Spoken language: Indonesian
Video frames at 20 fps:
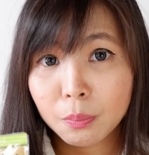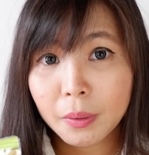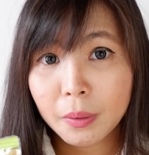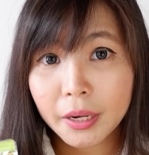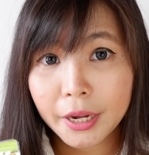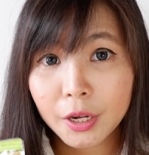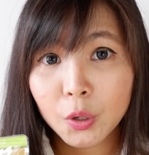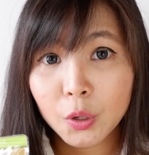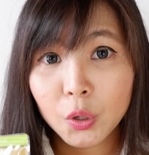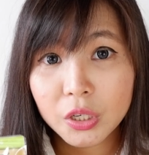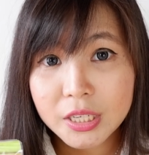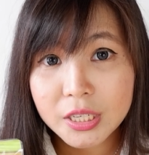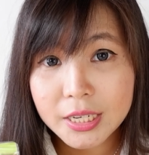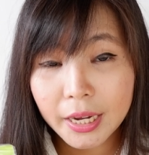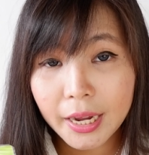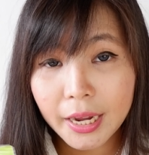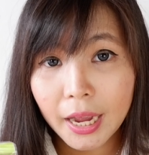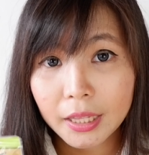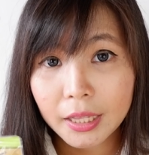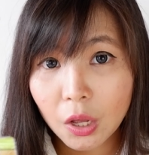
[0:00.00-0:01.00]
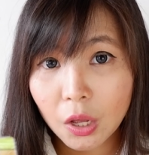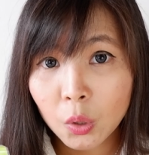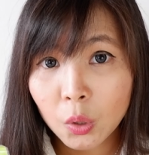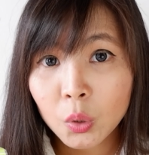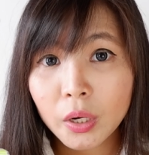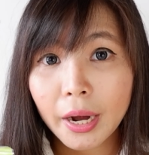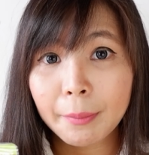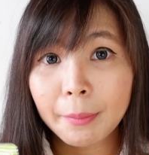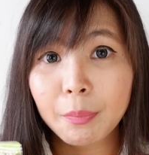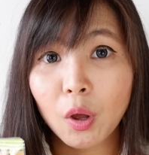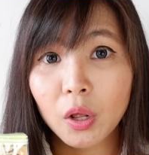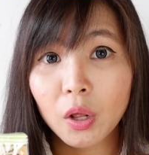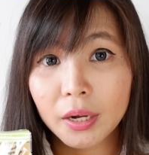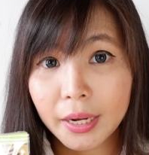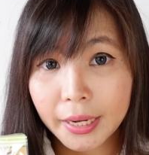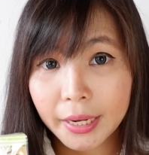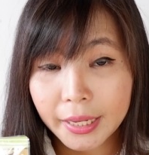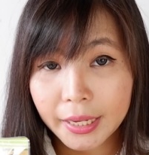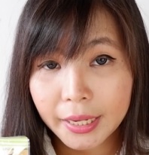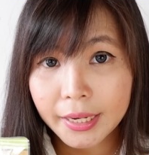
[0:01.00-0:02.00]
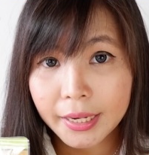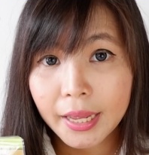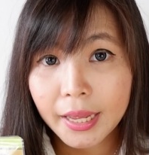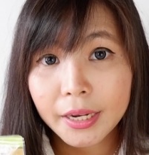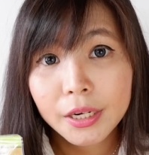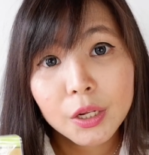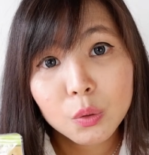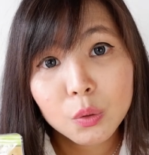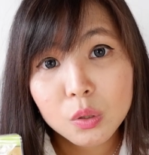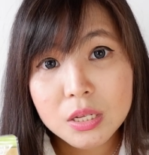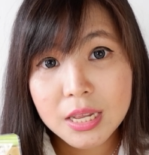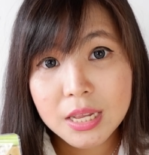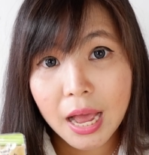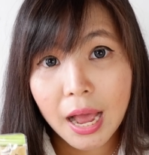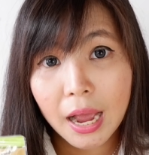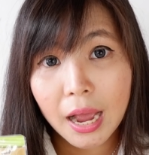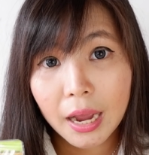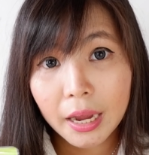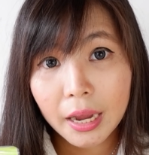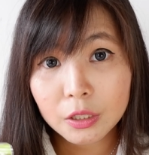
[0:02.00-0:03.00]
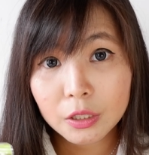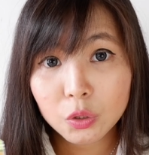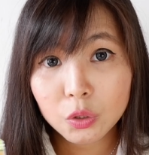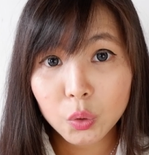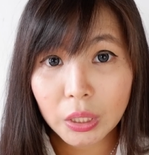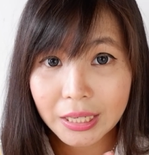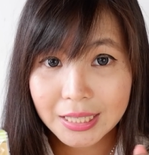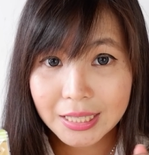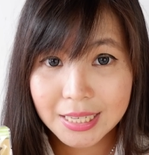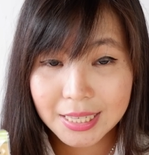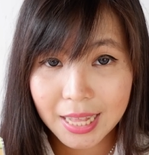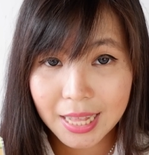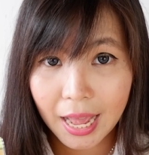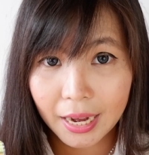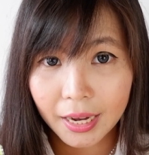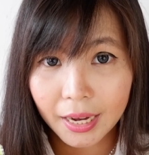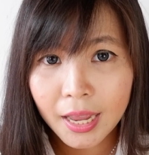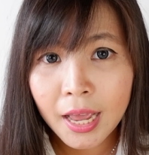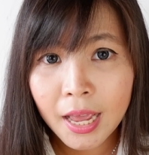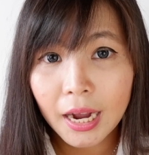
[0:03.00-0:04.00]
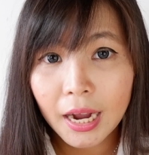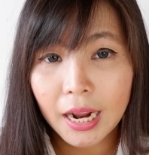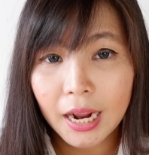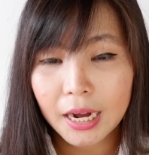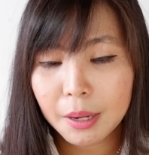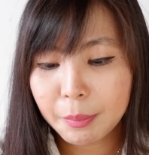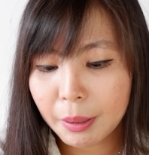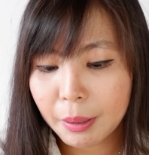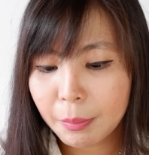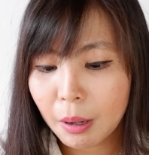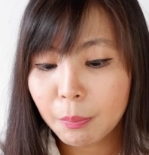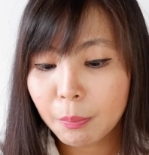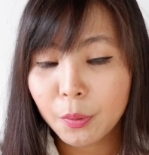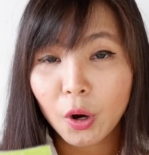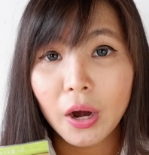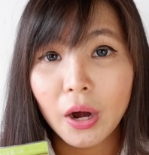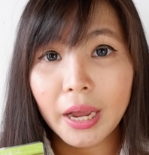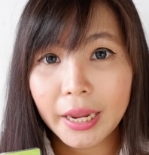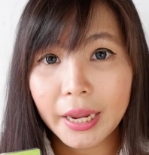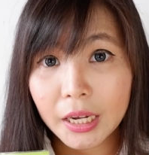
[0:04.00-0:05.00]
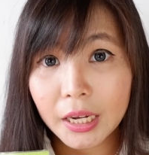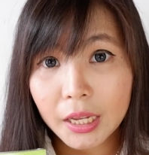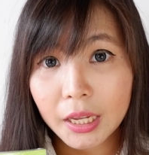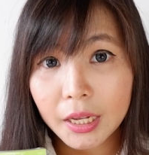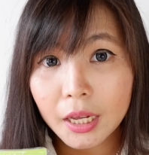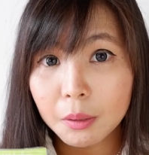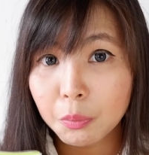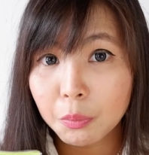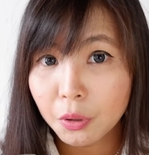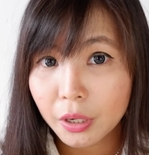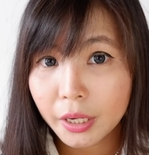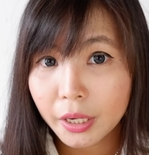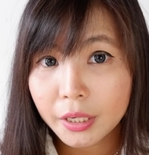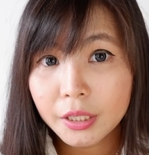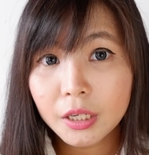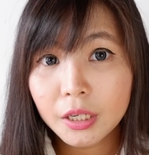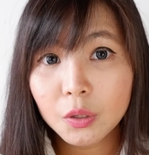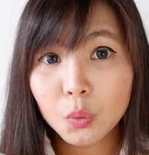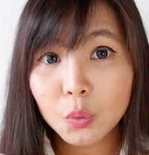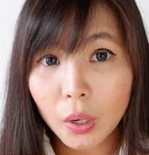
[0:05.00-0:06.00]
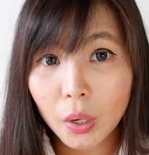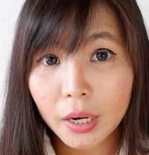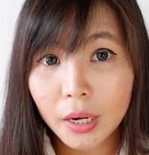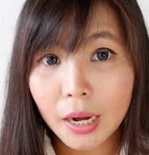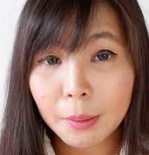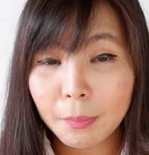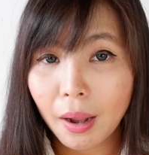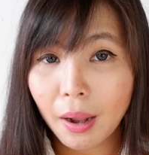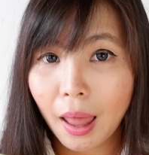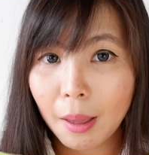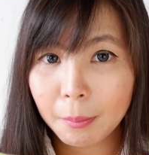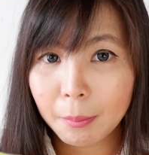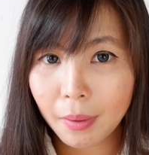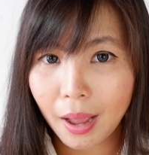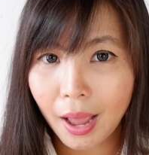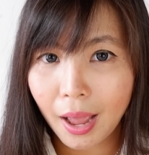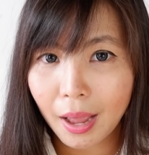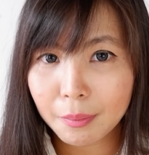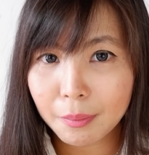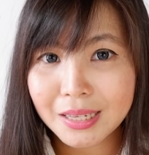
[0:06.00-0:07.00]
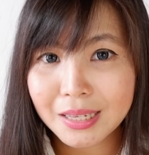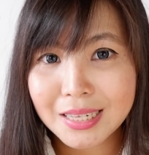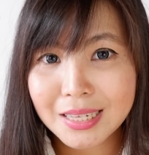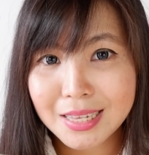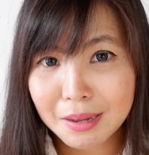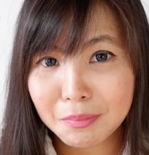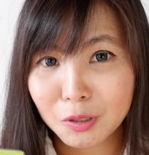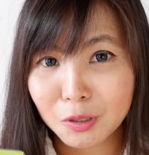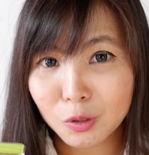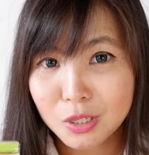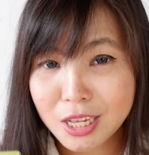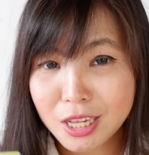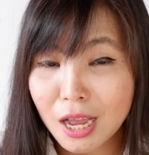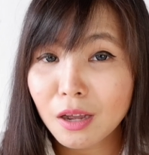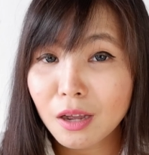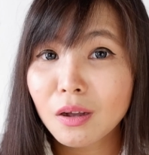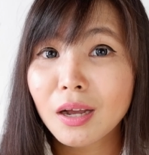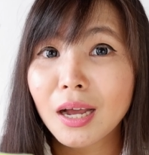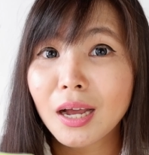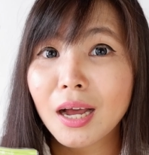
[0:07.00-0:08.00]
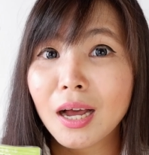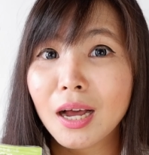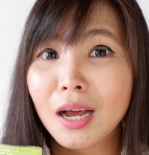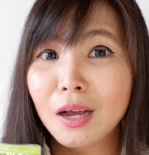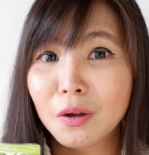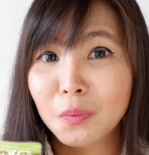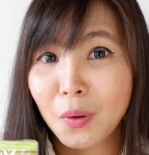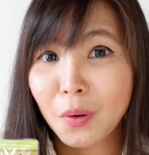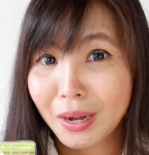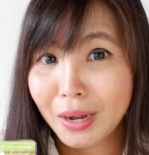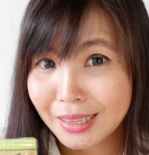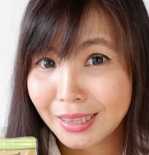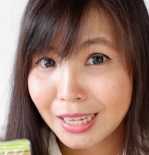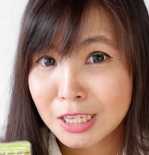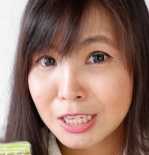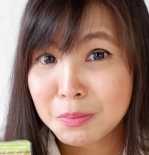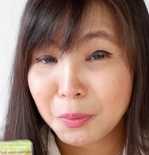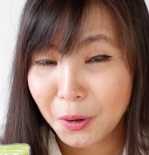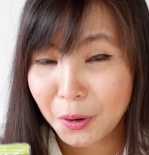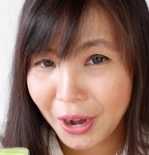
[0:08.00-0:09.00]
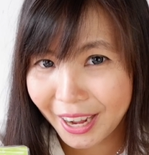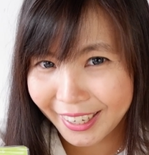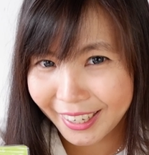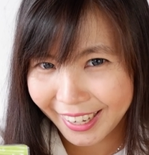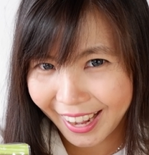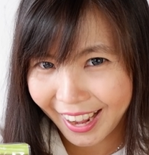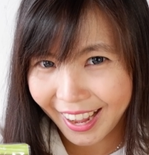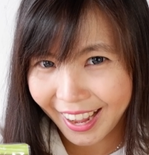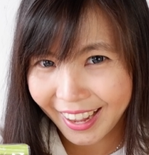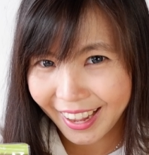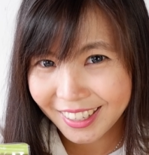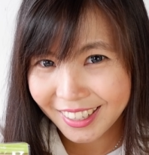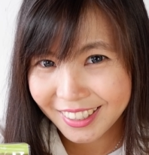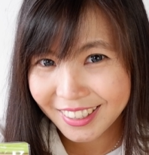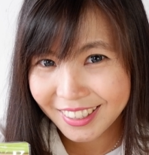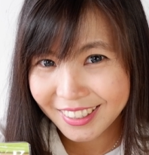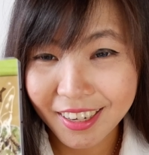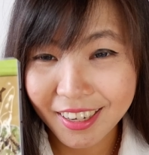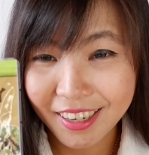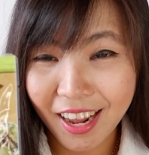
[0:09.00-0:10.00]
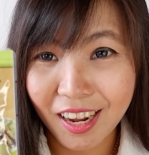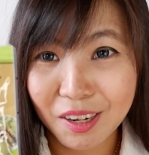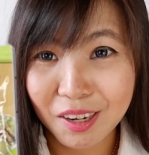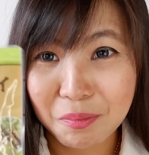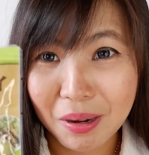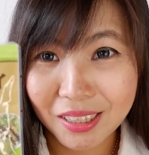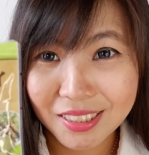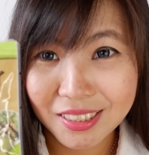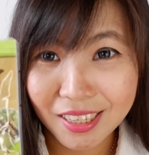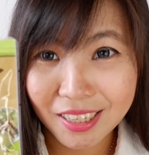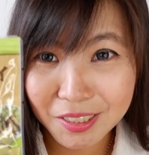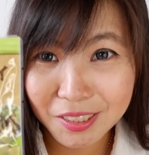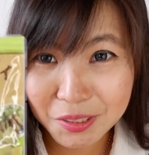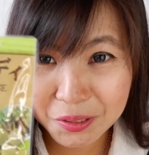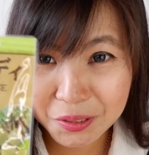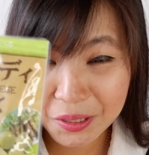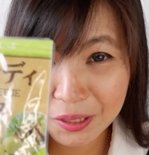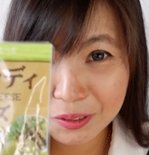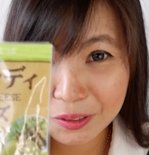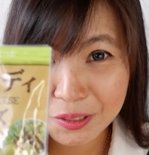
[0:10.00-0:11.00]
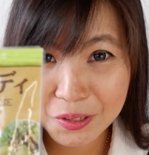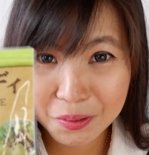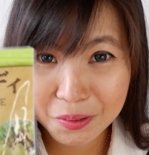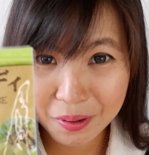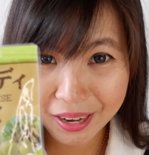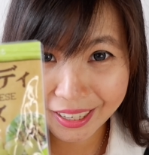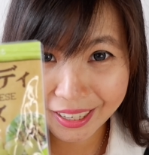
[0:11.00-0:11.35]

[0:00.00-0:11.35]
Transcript: itu pakai Gojek atau Grab only dan diusahakan itu instan karena memang produk ini nggak boleh di luar lama-lama bisa merusak uh, kualitas produknya nah kemasannya juga lucu